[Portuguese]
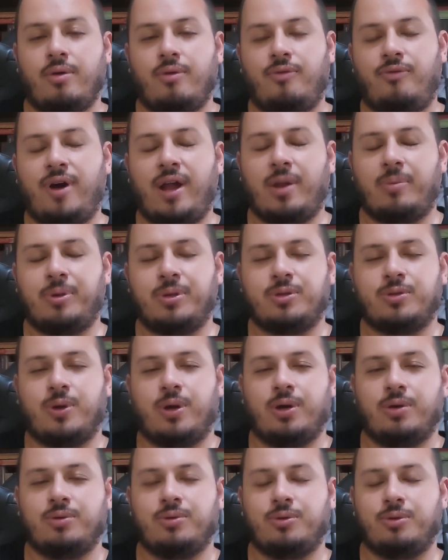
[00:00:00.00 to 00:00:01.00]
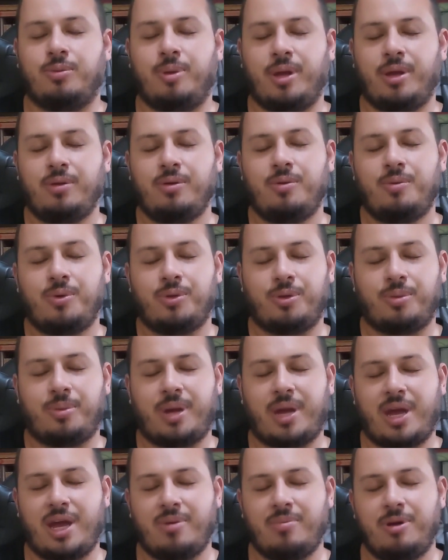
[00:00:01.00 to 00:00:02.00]
Fala pessoal, tudo bem? Meu nome
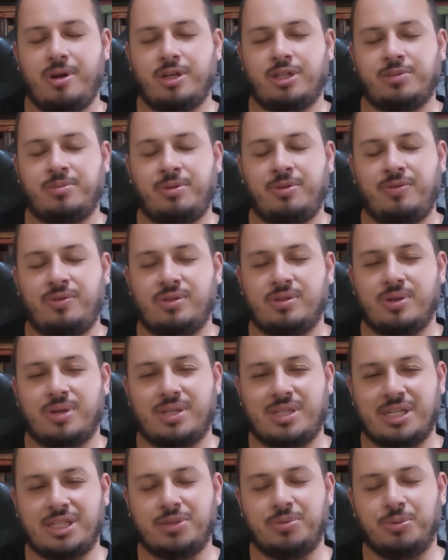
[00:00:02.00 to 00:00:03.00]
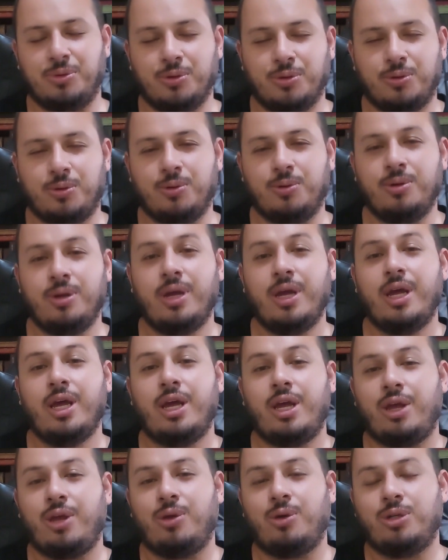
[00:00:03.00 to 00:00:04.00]
é Herbert, bem-vindos ao Resenha de Minuto
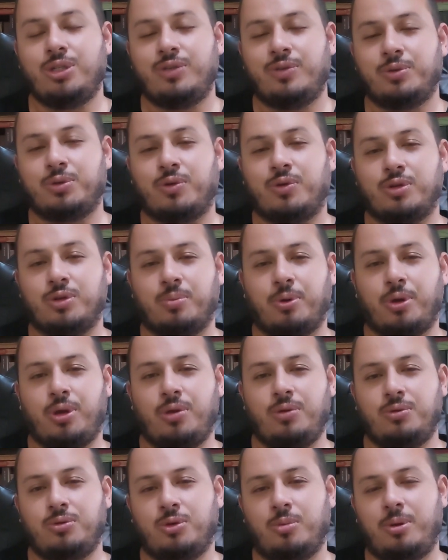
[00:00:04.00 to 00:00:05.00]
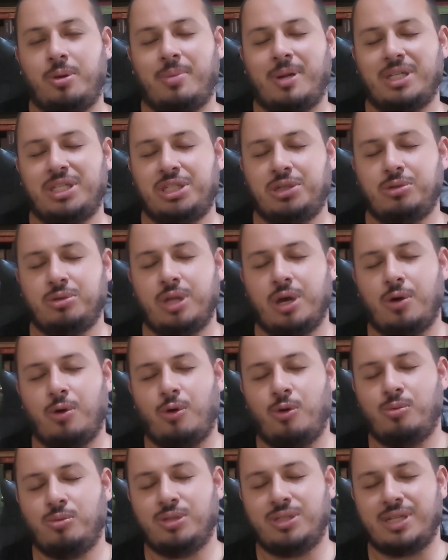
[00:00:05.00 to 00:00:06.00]
e hoje vamos conversar um pouquinho sobre Matilda,
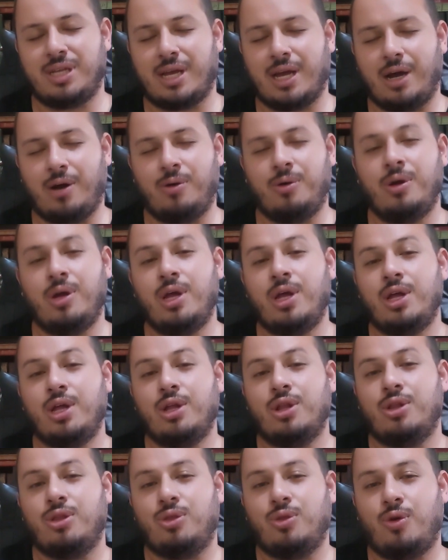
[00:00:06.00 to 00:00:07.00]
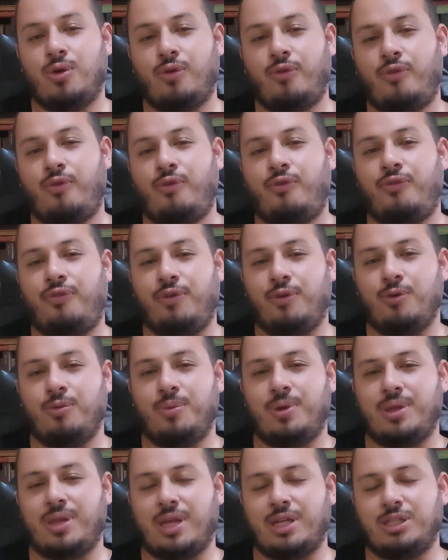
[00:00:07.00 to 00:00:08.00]
o musical, novo
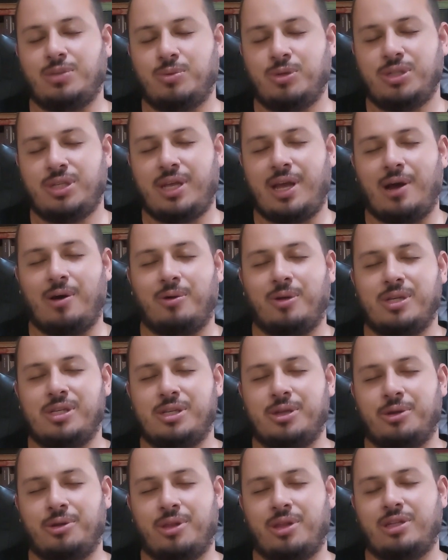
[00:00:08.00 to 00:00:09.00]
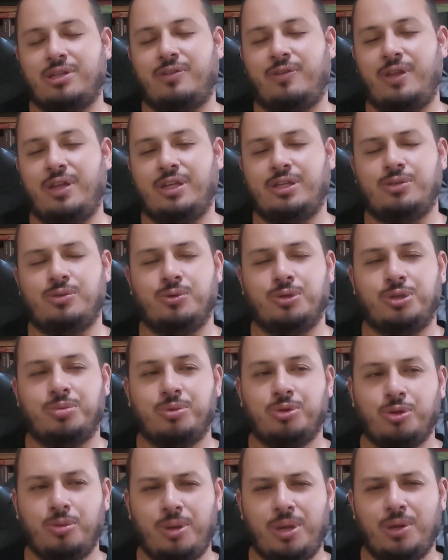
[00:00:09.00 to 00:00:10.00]
filme né, de musical que estreou na Netflix no
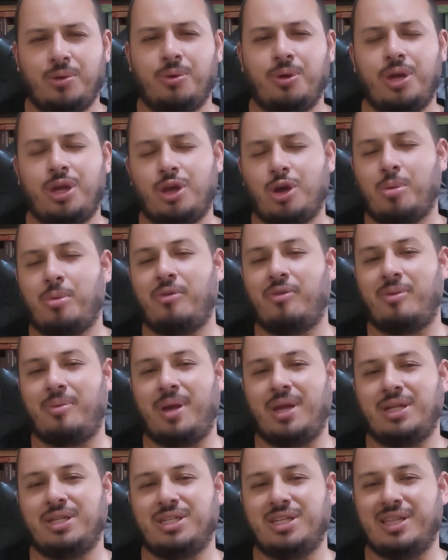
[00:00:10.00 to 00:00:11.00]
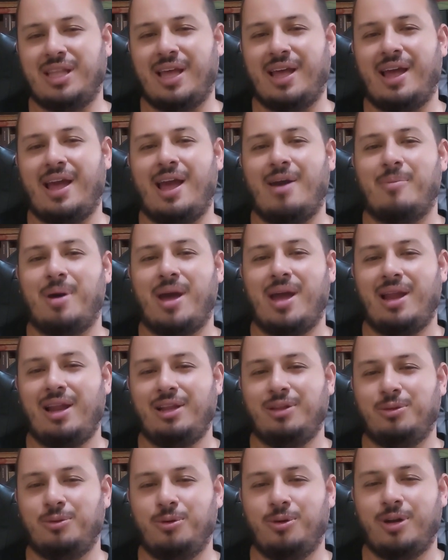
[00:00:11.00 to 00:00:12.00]
último domingo e que obviamente né, é uma
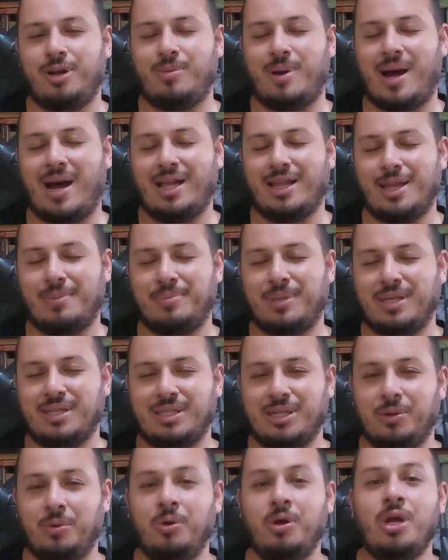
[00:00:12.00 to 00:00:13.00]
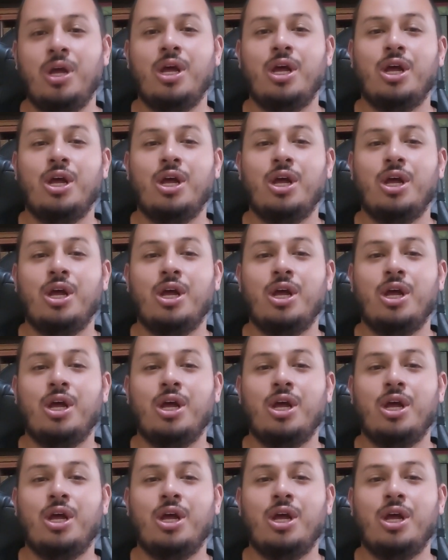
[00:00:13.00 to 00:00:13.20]
releitura, uma adaptação